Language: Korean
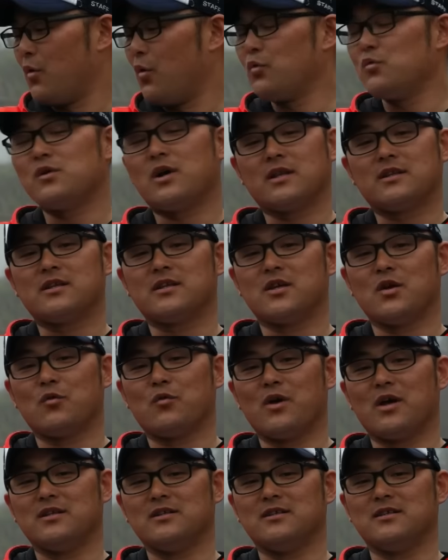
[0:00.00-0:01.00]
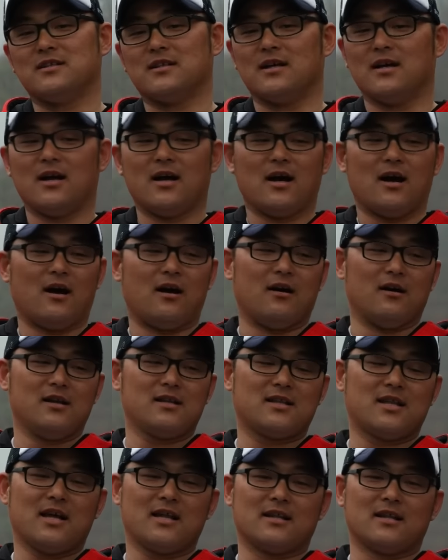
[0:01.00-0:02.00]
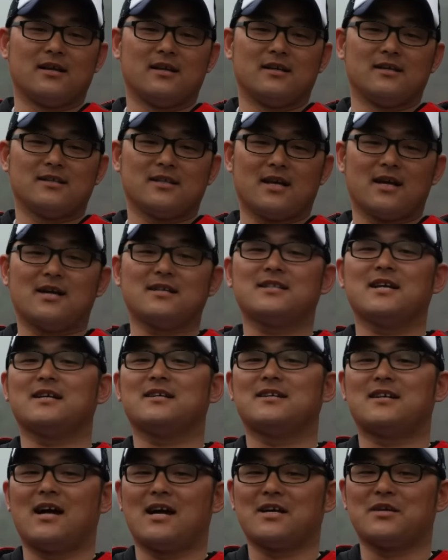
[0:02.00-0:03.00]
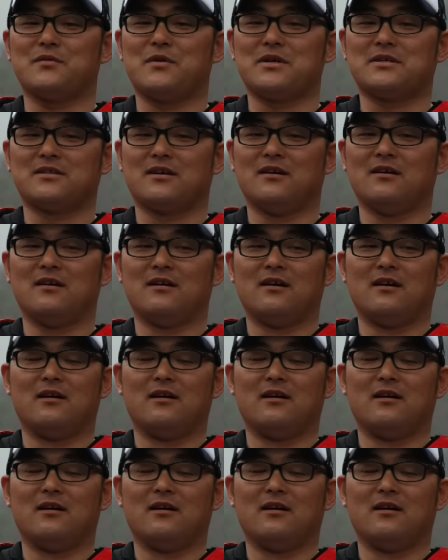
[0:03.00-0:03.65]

오늘 같은 경우에는 어, 일단 상황 체크를 하기 위해서